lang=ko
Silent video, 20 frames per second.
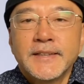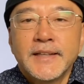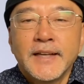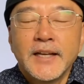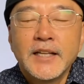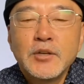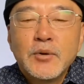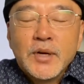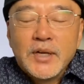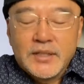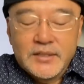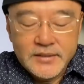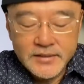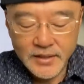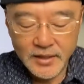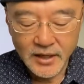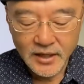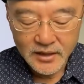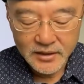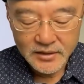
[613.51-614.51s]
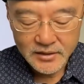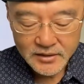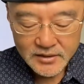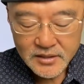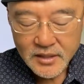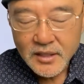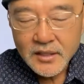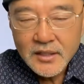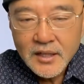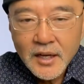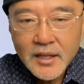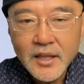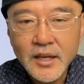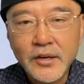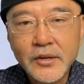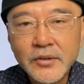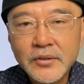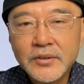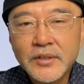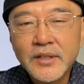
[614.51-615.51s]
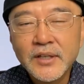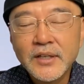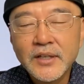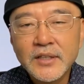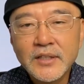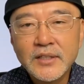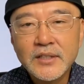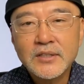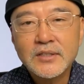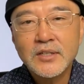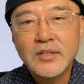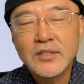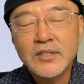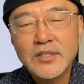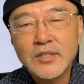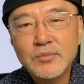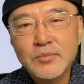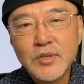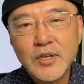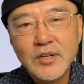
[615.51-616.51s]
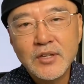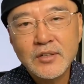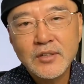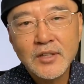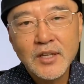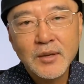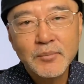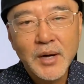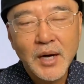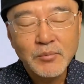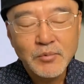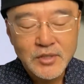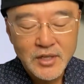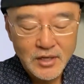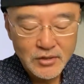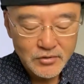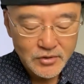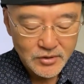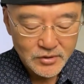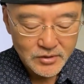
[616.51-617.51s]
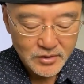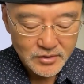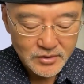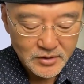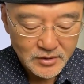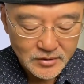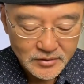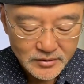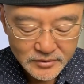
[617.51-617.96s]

Anyways, 아, 익사이팅 하네요. 예, 이천이십 년을 그렇게 마무리할 수 있어서.